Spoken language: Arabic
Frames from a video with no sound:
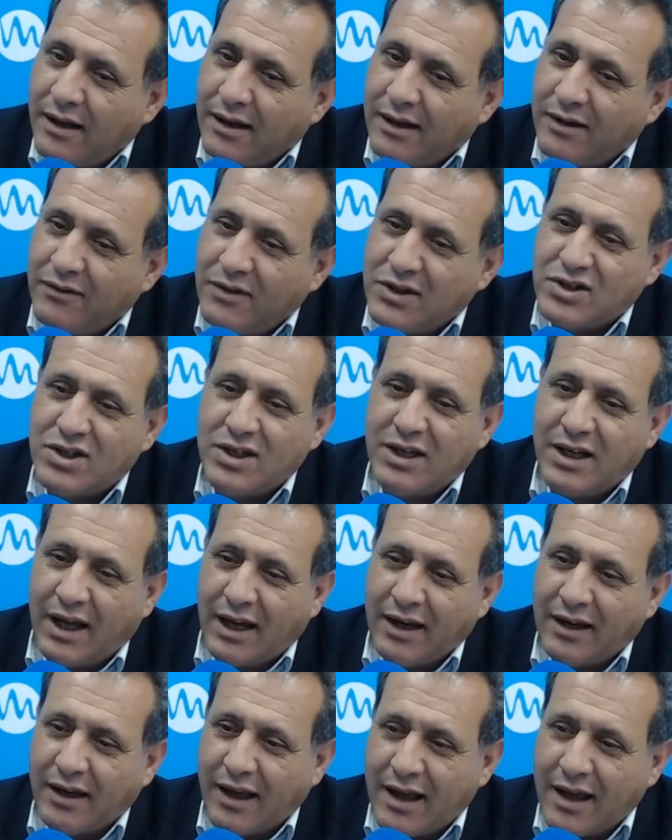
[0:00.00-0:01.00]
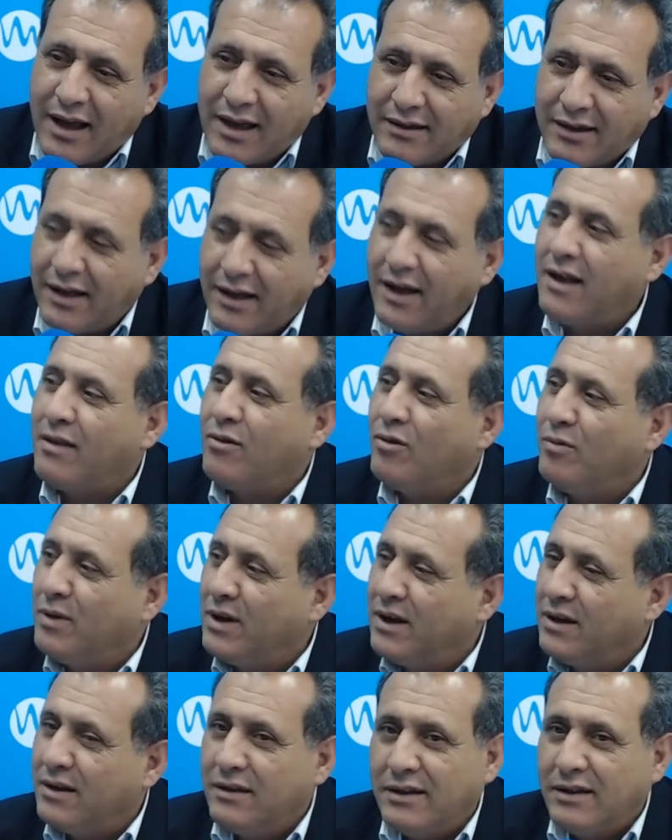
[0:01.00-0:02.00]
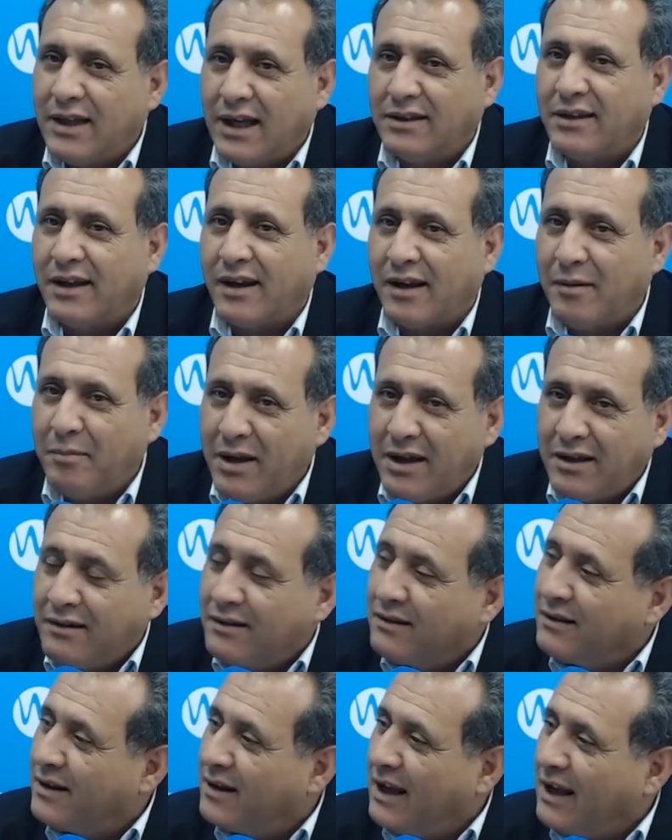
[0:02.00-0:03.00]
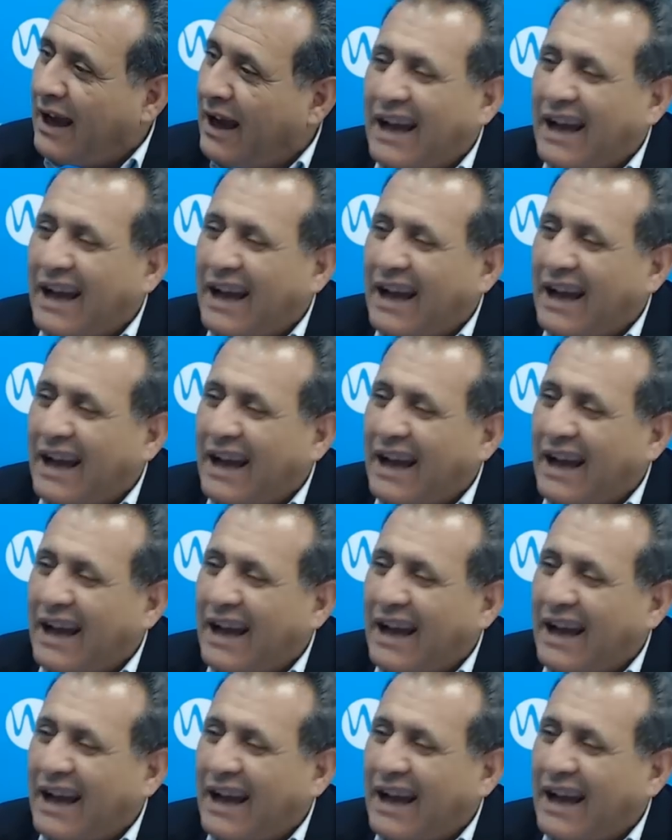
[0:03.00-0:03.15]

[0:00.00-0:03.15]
كيفاش هي العنقاء تنهض من تحت الرماد أي.